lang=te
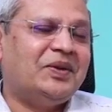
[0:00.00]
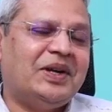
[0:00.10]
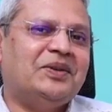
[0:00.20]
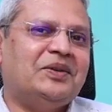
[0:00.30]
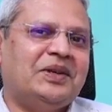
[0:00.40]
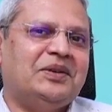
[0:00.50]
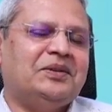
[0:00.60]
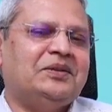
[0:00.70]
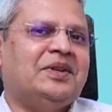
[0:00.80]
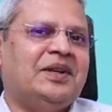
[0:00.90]
వాళ్ళు
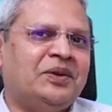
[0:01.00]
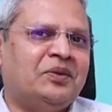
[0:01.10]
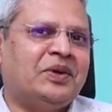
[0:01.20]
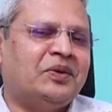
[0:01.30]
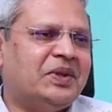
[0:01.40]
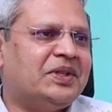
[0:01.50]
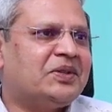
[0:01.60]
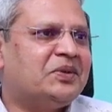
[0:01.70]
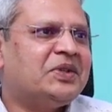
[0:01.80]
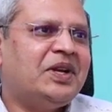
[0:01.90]
వాళ్ళు అంటే ఒక వంద
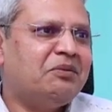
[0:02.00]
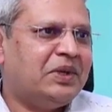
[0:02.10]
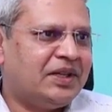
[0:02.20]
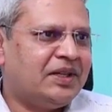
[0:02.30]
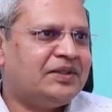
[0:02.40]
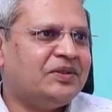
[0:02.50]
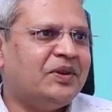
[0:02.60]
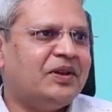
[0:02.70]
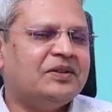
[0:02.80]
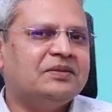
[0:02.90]
సంవత్సరాలు బతకాల్సిన
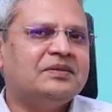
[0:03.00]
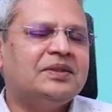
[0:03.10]
వాళ్ళు